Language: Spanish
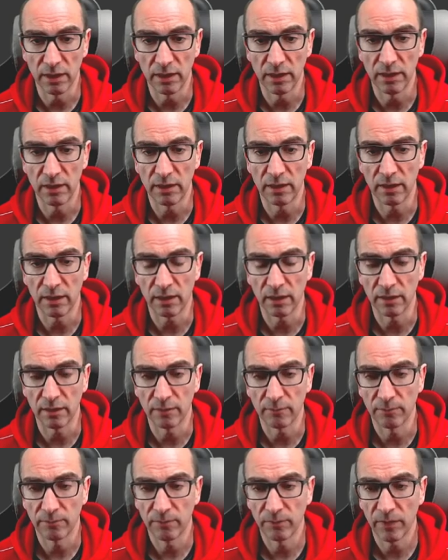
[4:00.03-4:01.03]
internet,
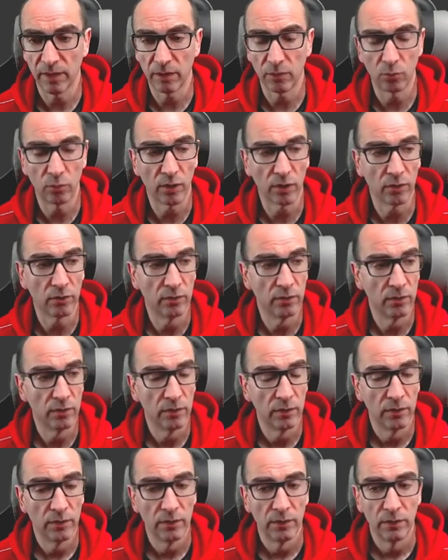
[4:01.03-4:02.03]
¿de acuerdo?
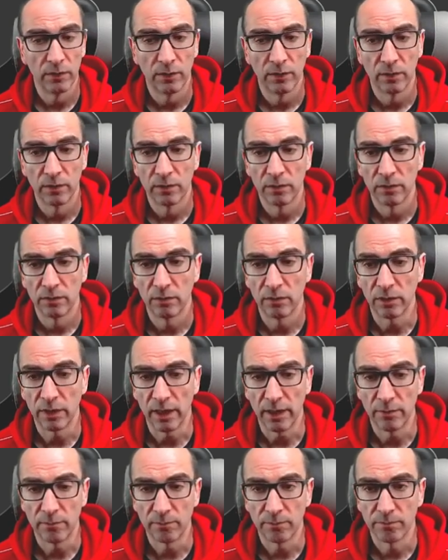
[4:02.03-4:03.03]
Ok.
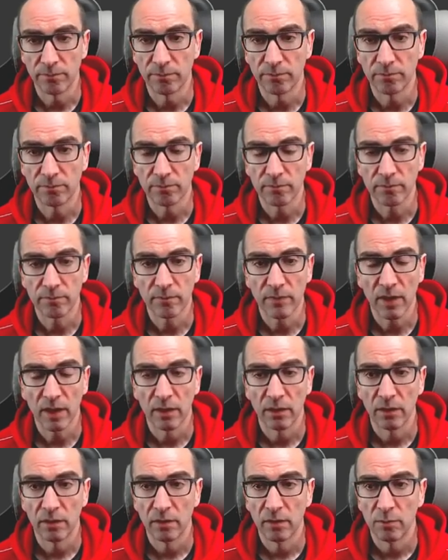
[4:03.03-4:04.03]

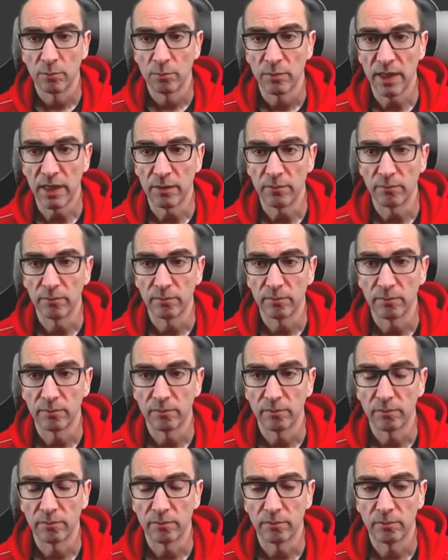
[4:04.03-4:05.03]
Bien.
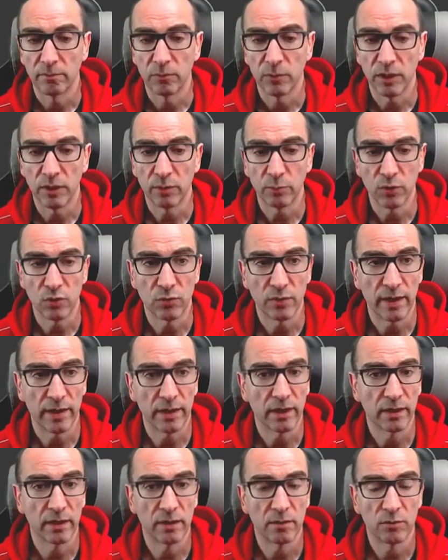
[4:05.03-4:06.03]
Bueno, pues una vez
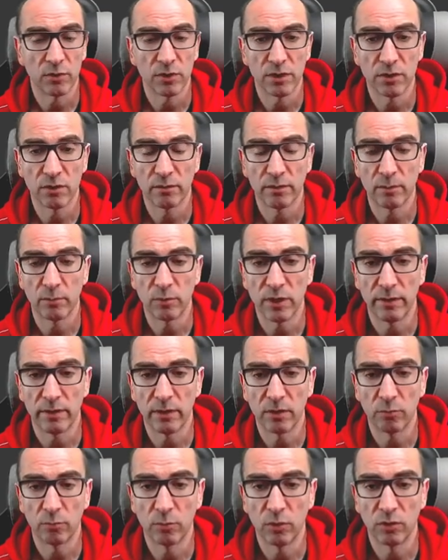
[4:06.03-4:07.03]
que tenemos esto, vamos a ver
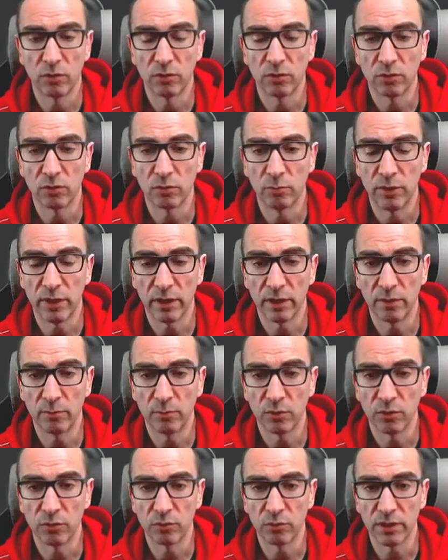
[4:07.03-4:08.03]
cómo
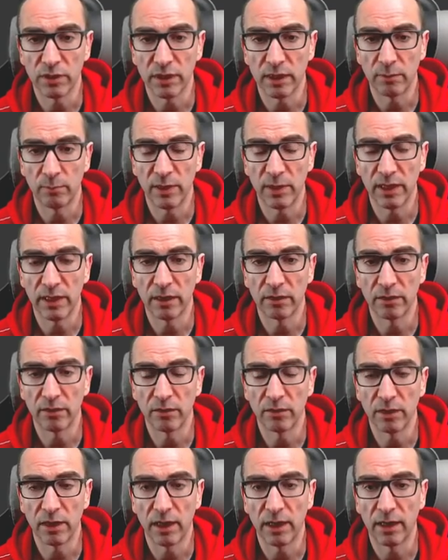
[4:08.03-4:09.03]
convertimos nuestra
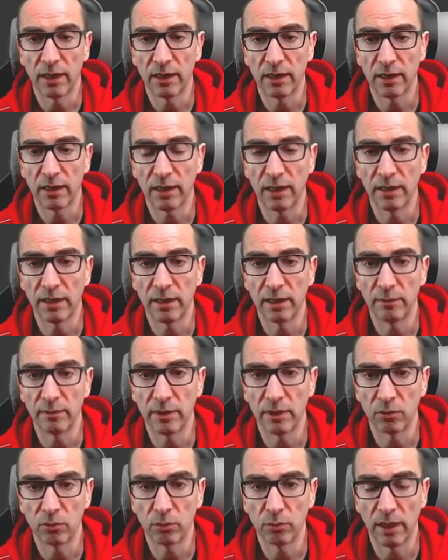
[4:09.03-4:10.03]
aplicación a realidad
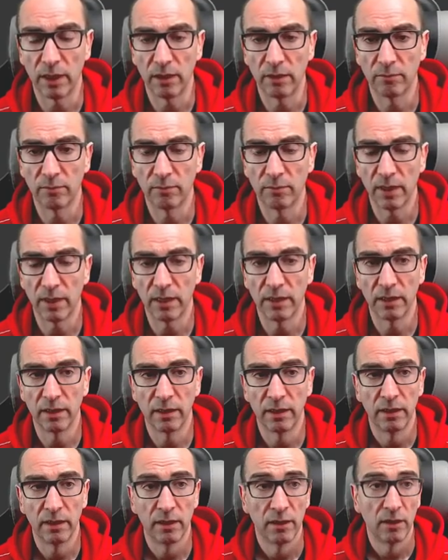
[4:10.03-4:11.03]
virtual, ¿vale?
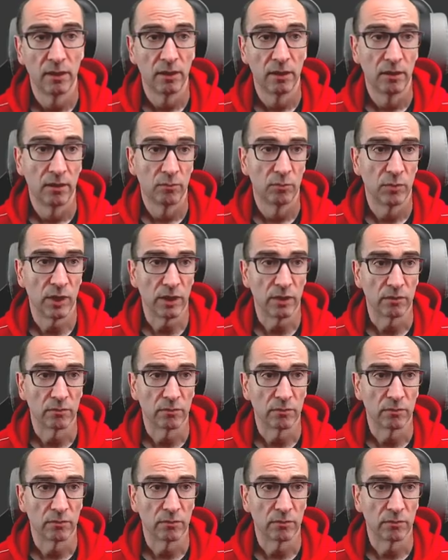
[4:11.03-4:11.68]
Bueno,